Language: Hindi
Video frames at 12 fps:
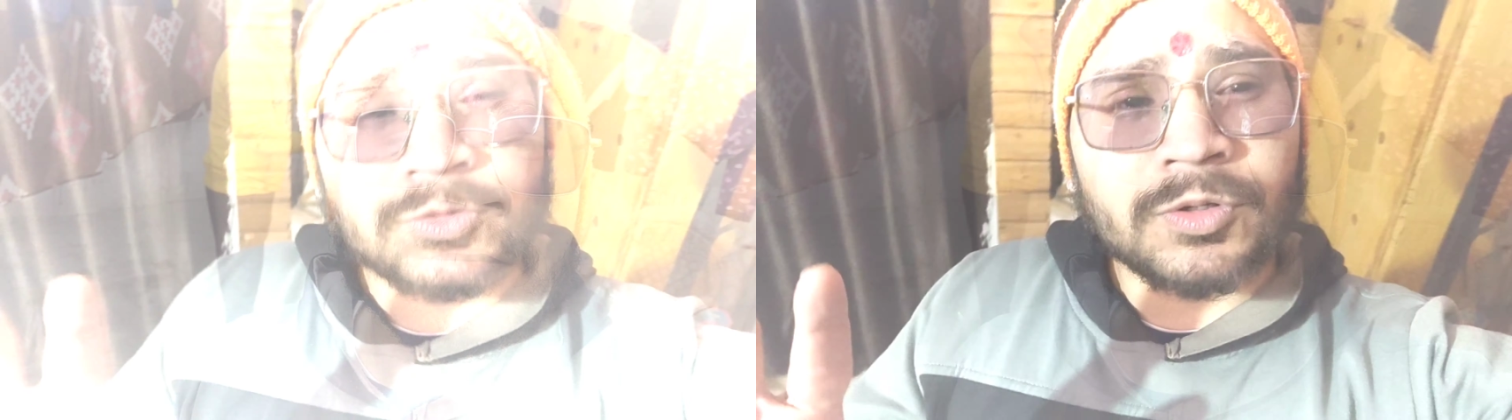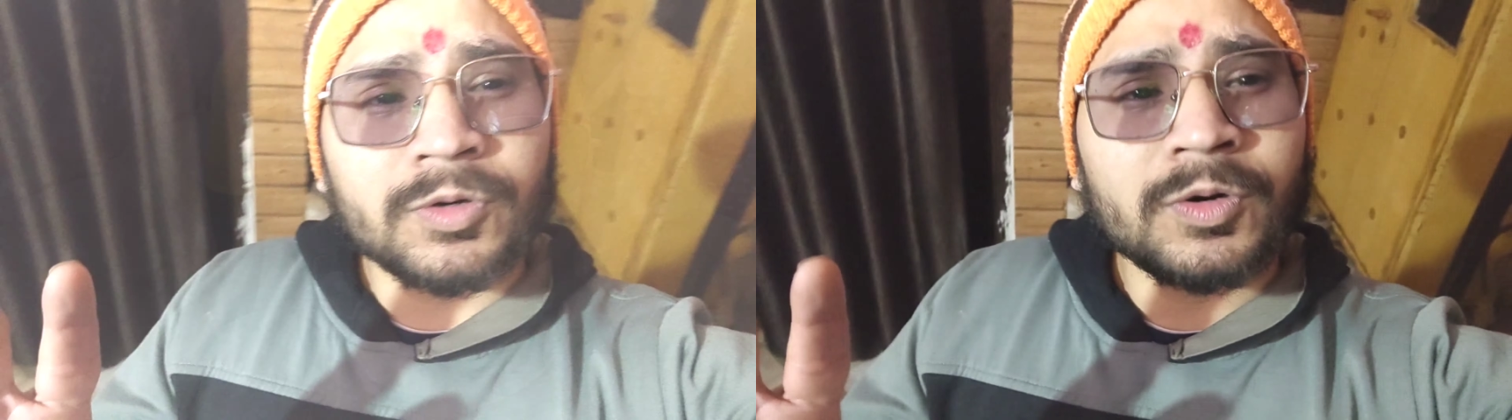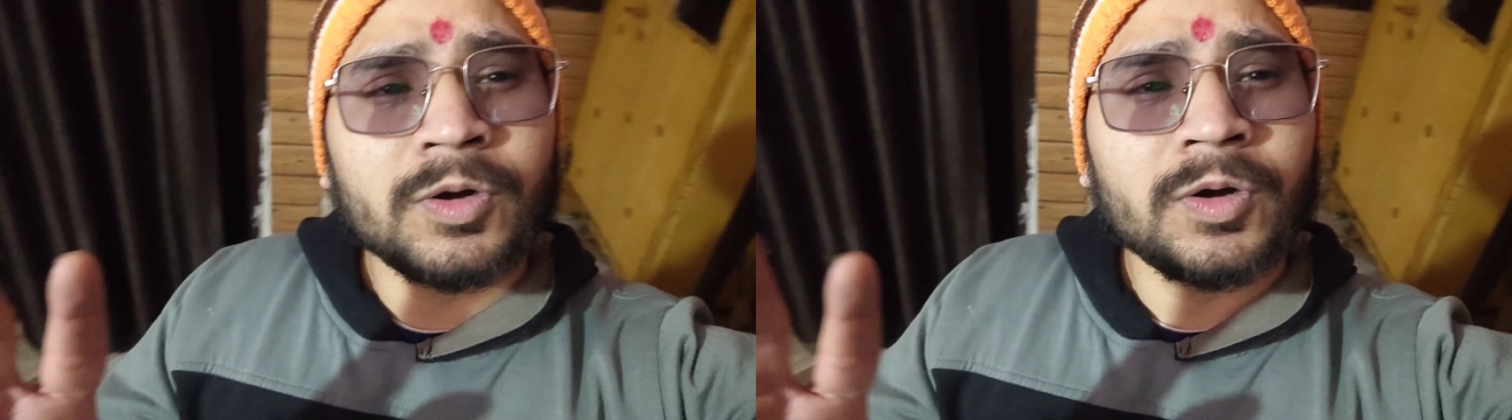
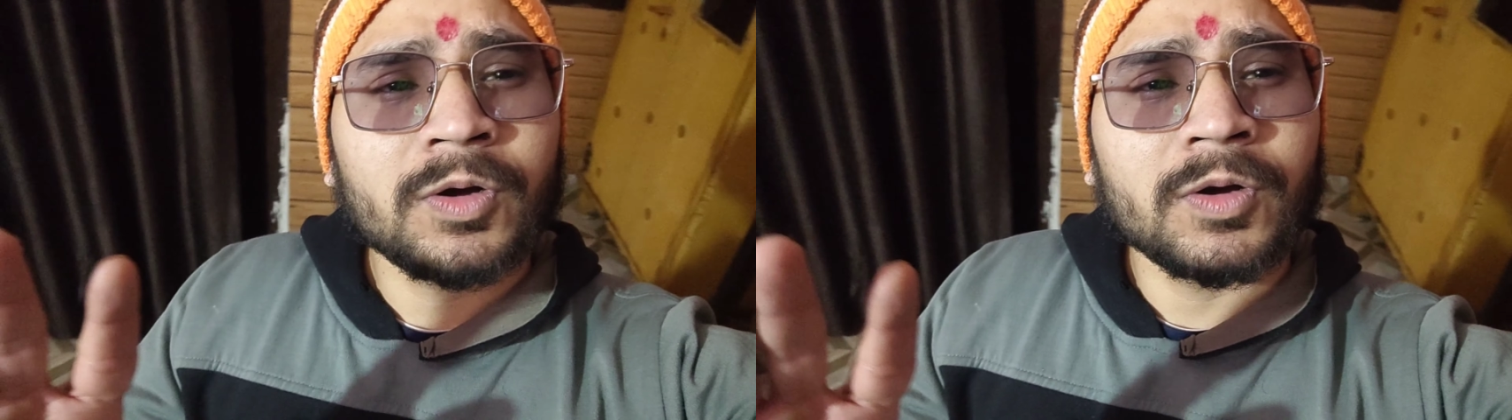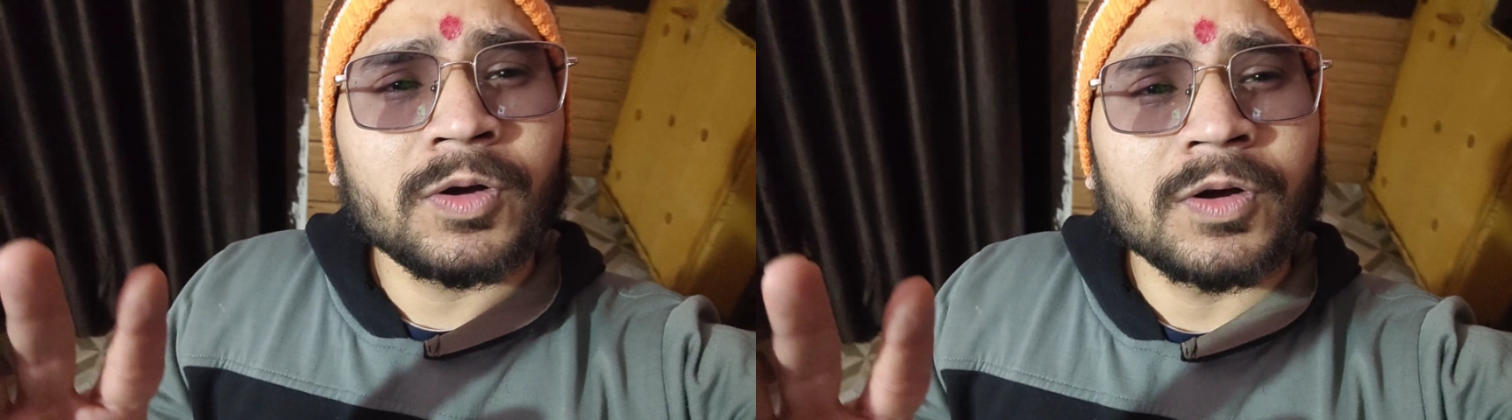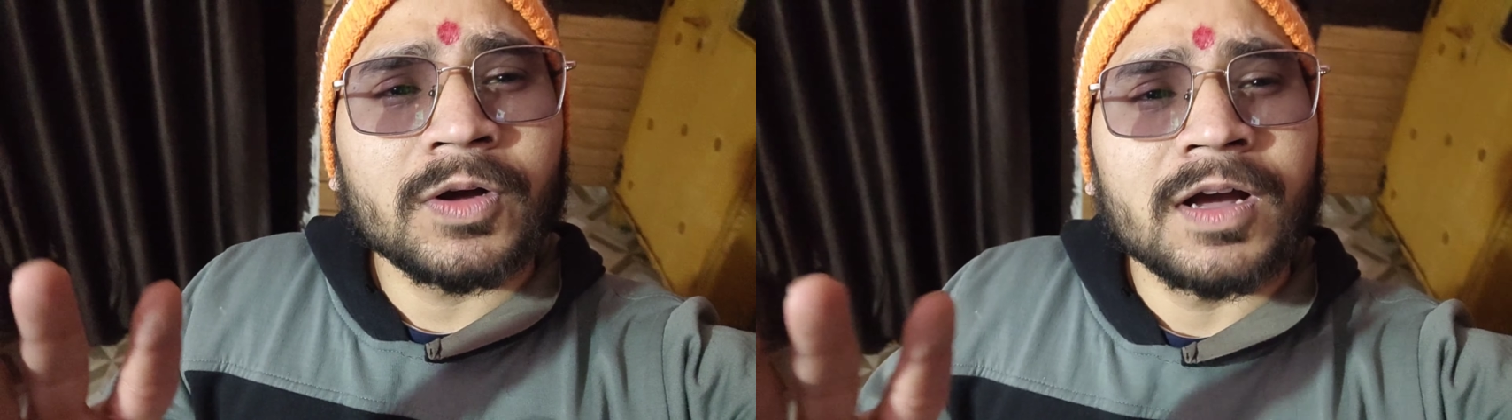दोस्तों
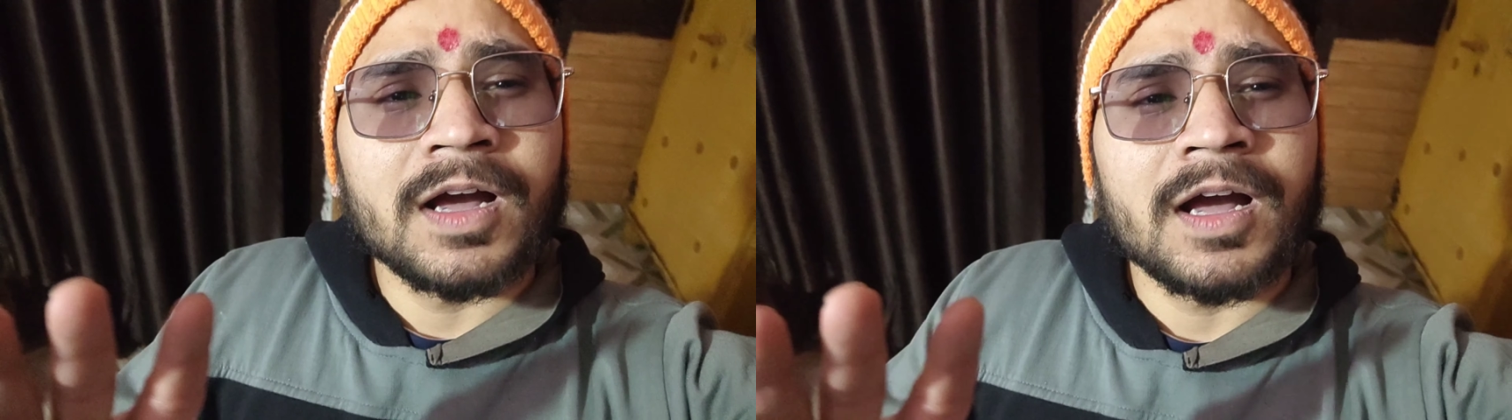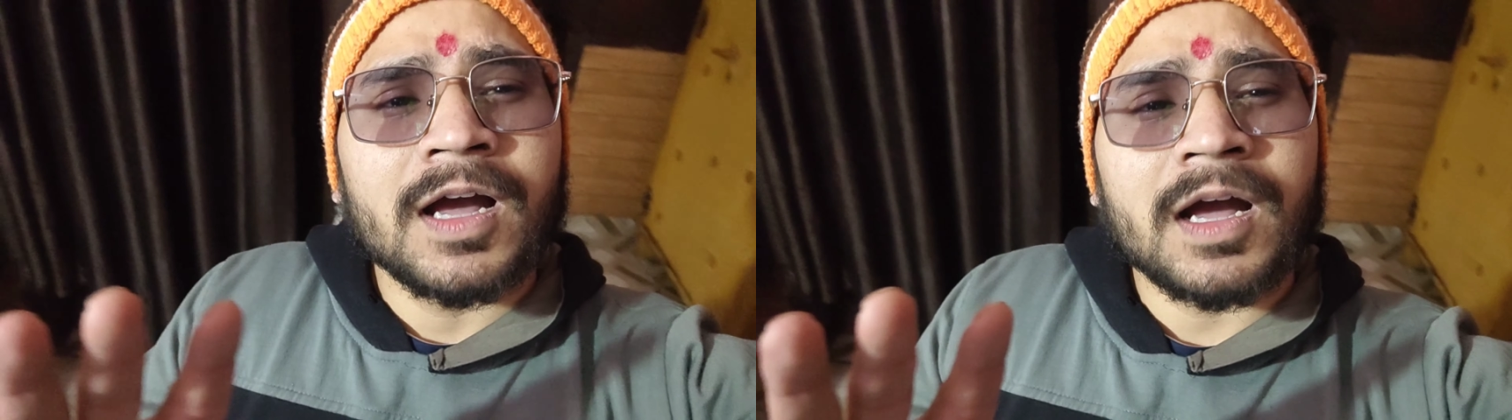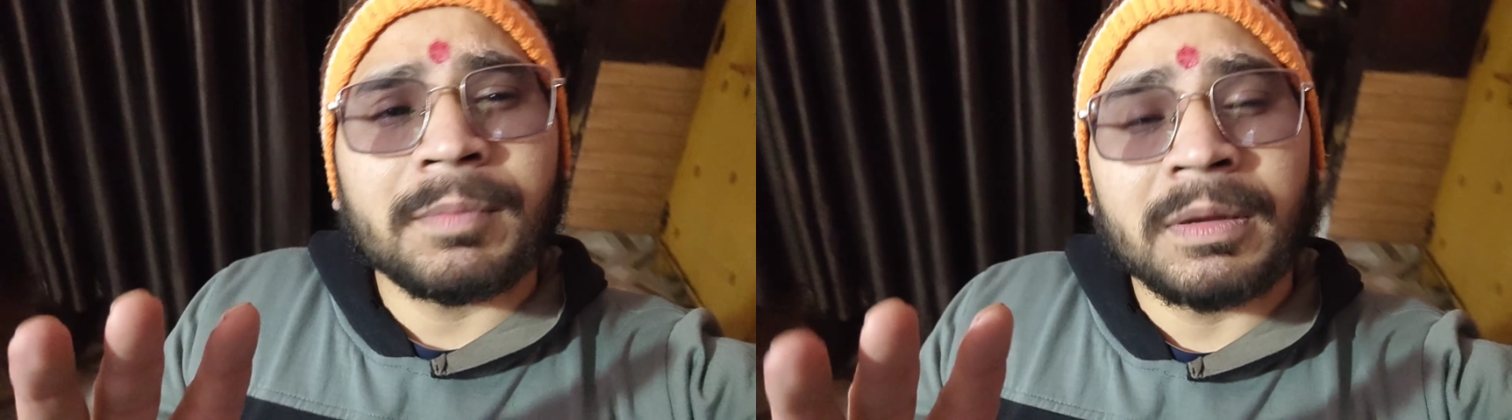
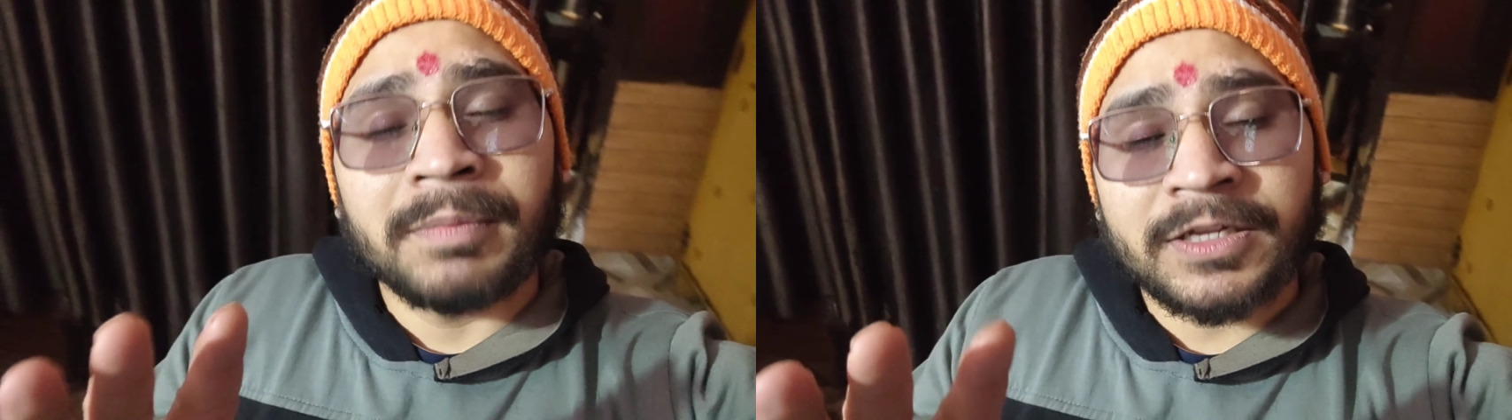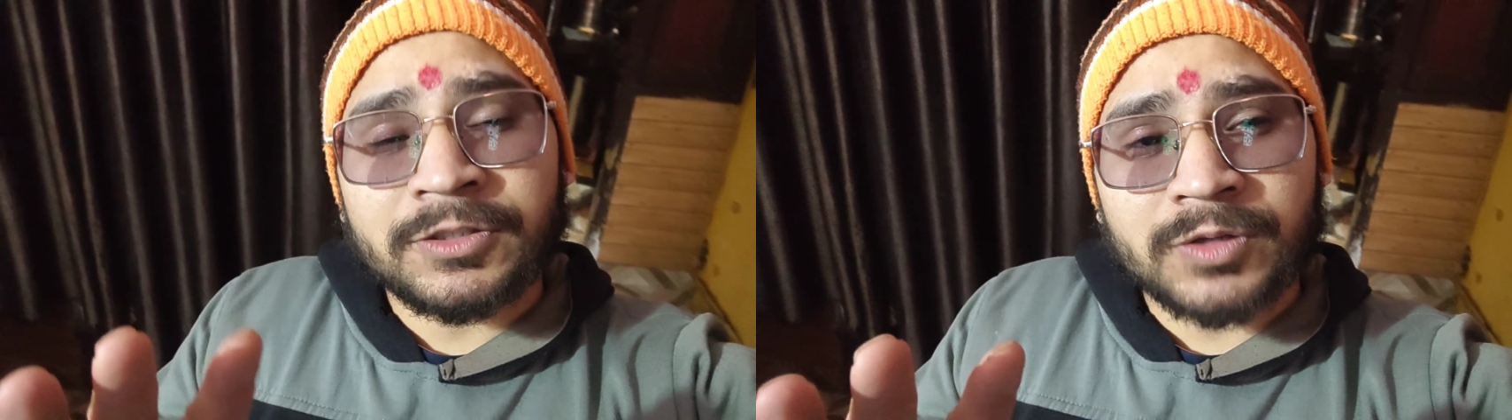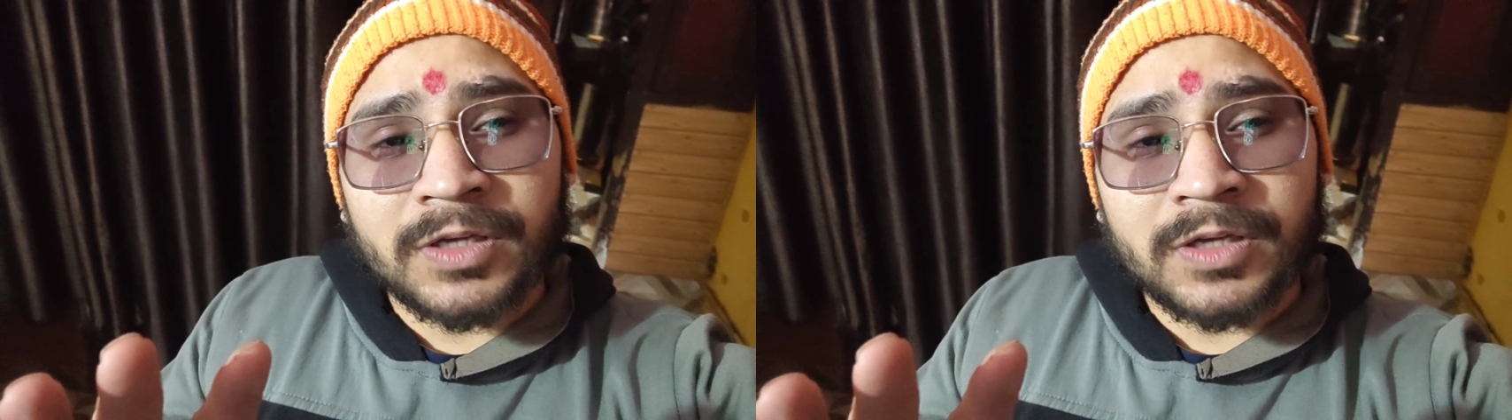अभी हम आ